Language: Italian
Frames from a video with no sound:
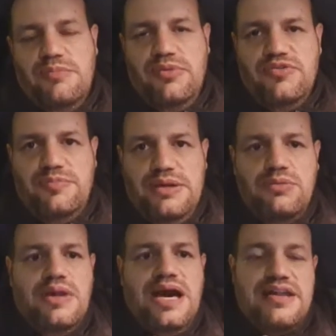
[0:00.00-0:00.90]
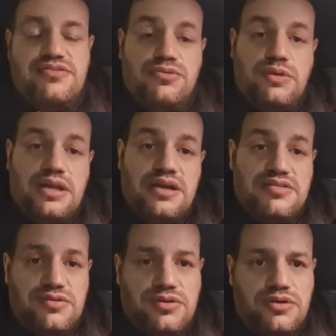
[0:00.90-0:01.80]
un po' speculare su quelli che
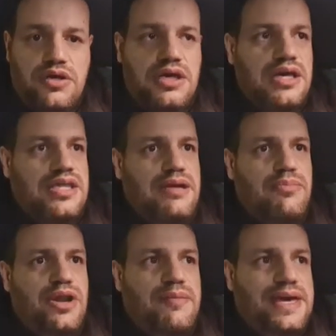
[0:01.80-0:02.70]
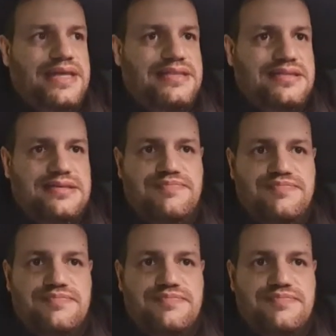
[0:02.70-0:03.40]
sono gli abbonamenti